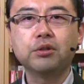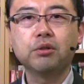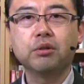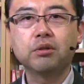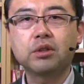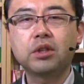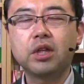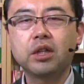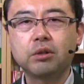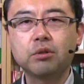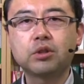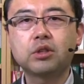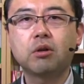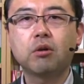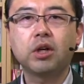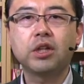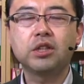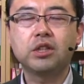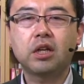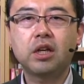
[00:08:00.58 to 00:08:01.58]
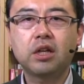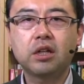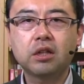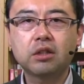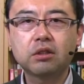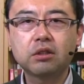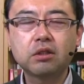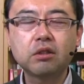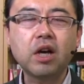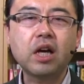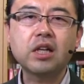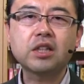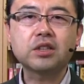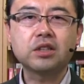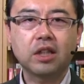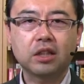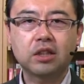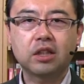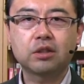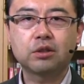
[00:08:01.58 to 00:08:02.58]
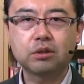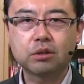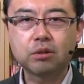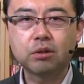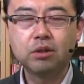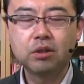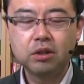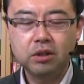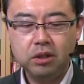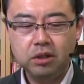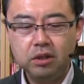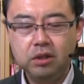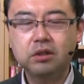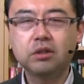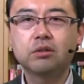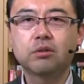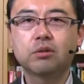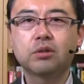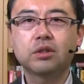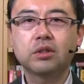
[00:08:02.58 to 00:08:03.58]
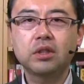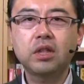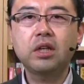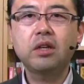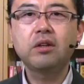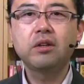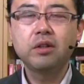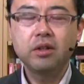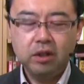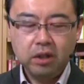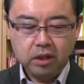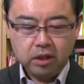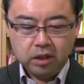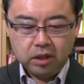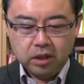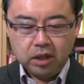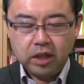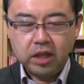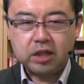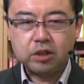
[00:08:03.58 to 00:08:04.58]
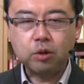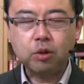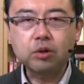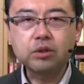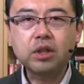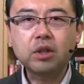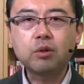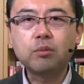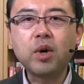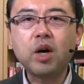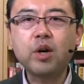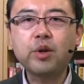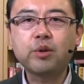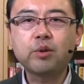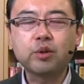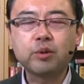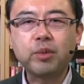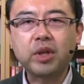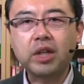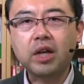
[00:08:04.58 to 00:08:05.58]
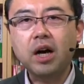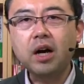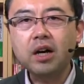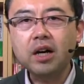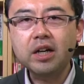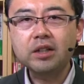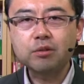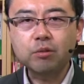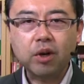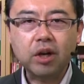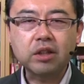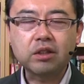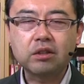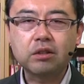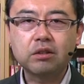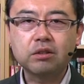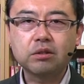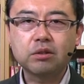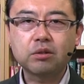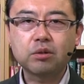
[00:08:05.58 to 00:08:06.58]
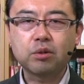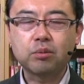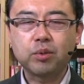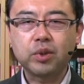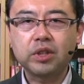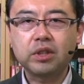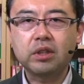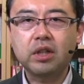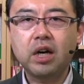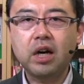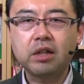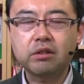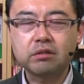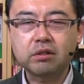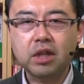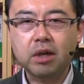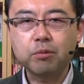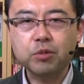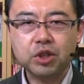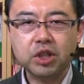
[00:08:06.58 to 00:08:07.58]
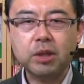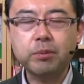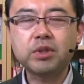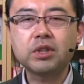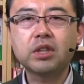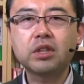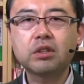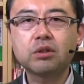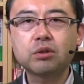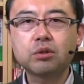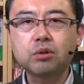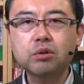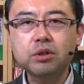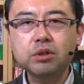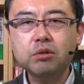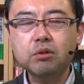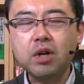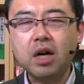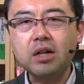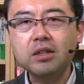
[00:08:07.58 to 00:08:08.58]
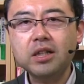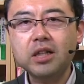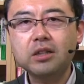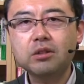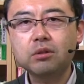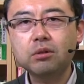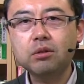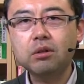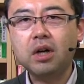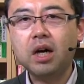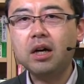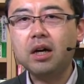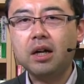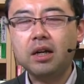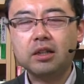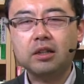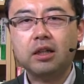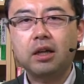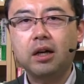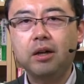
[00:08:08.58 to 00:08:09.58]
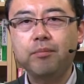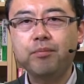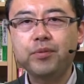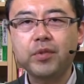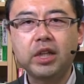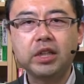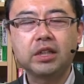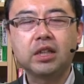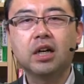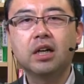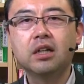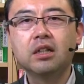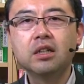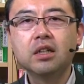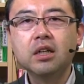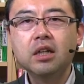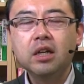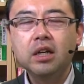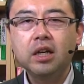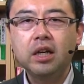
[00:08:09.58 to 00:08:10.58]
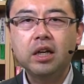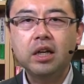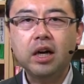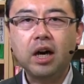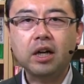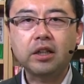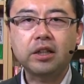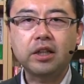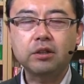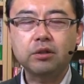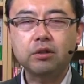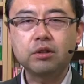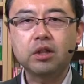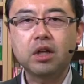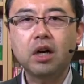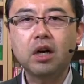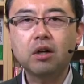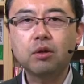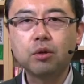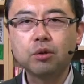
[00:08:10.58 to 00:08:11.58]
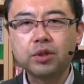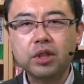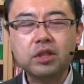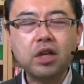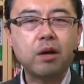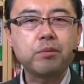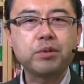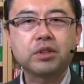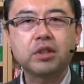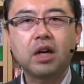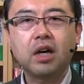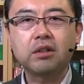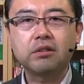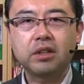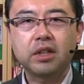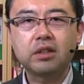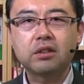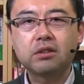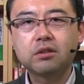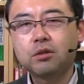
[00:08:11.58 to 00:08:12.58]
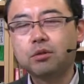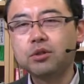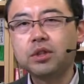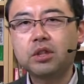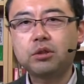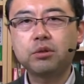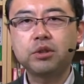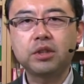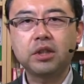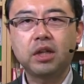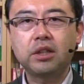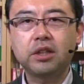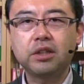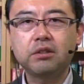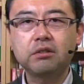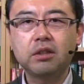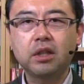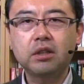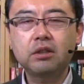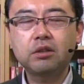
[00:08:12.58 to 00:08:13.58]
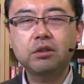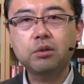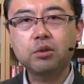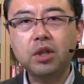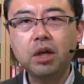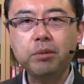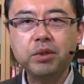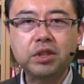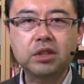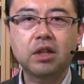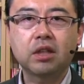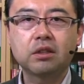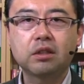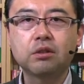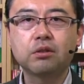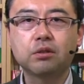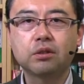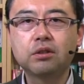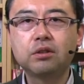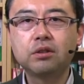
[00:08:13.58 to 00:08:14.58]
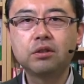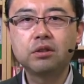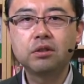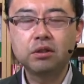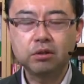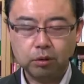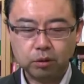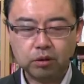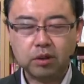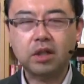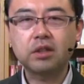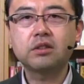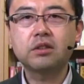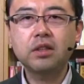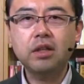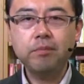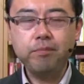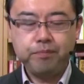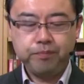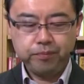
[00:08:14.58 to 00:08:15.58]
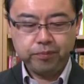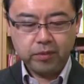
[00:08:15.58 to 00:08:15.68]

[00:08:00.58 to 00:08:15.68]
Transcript: ういうのを提供した方がいいんじゃないかっていう話になったりするということですね。そこんな細かいことまで考えるのかっていうこともあるかもしれませんけど、そういうのを考えると新たな何か発見というか、こんなサービスがあるね、こんな商品ができるねっていうことが見つかってくるっていうことなんですね。